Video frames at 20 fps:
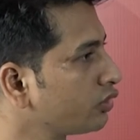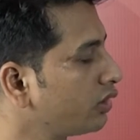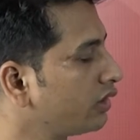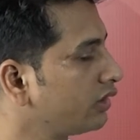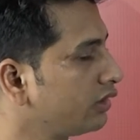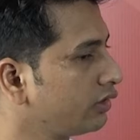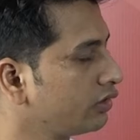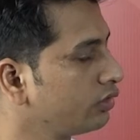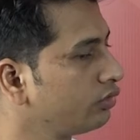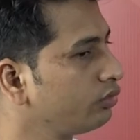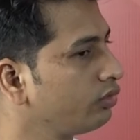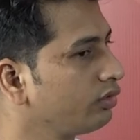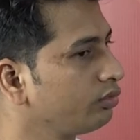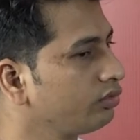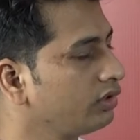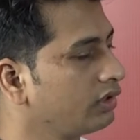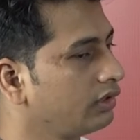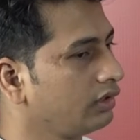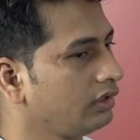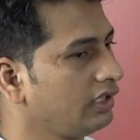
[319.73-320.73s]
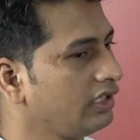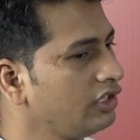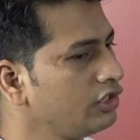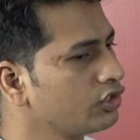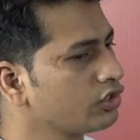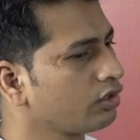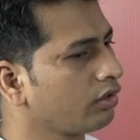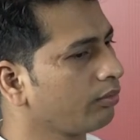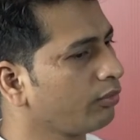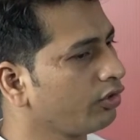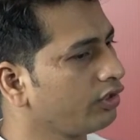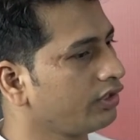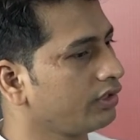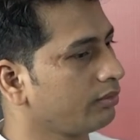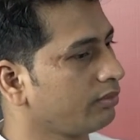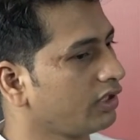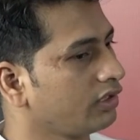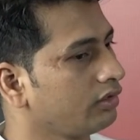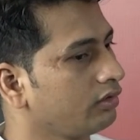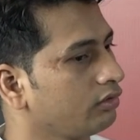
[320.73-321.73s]
সালে কিন্তু এই সময়ে
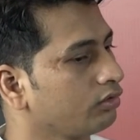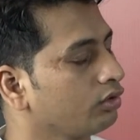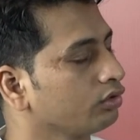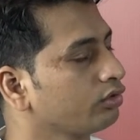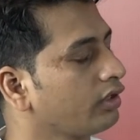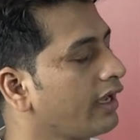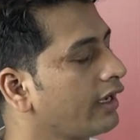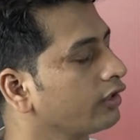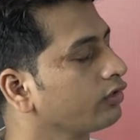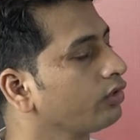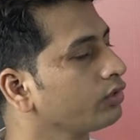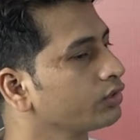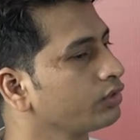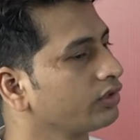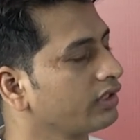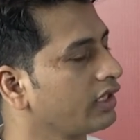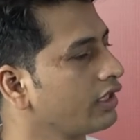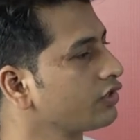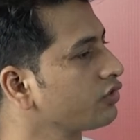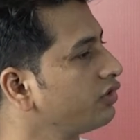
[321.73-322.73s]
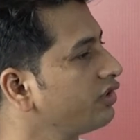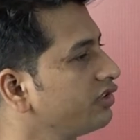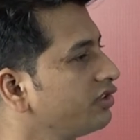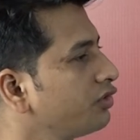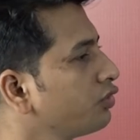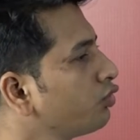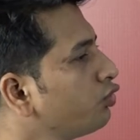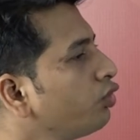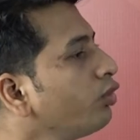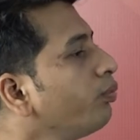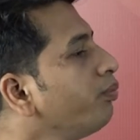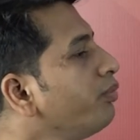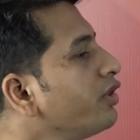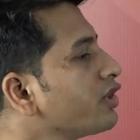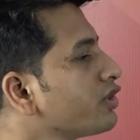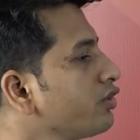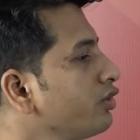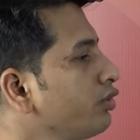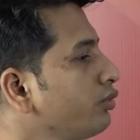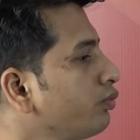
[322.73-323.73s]
মানে গত এক দশকে আসলে এটির খুব
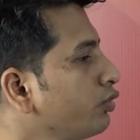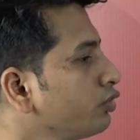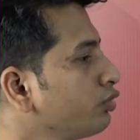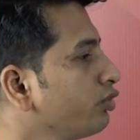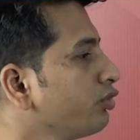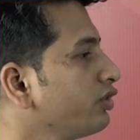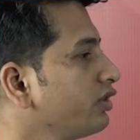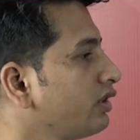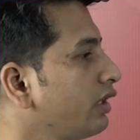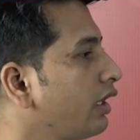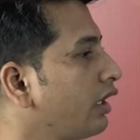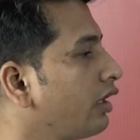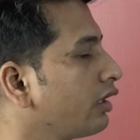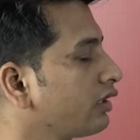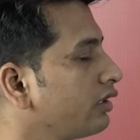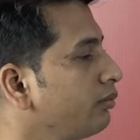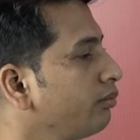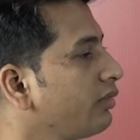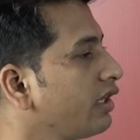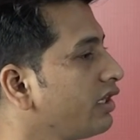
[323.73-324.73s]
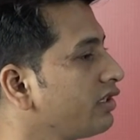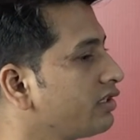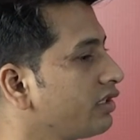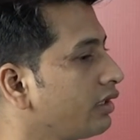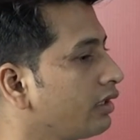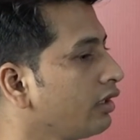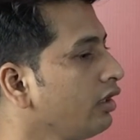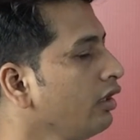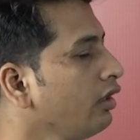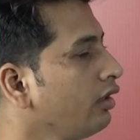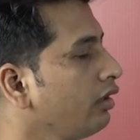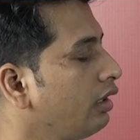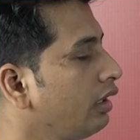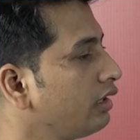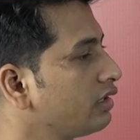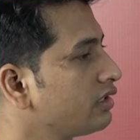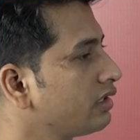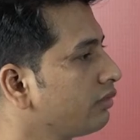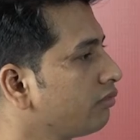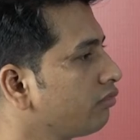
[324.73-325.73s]
বেশি উপযোগিতা কিংবা এটার
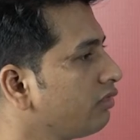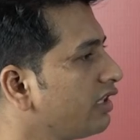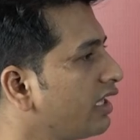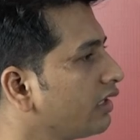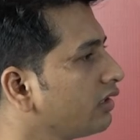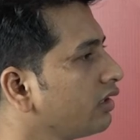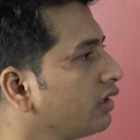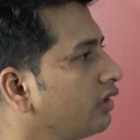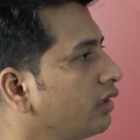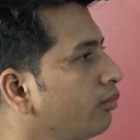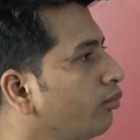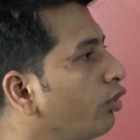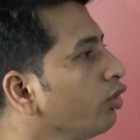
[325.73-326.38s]
যে লেনদেনের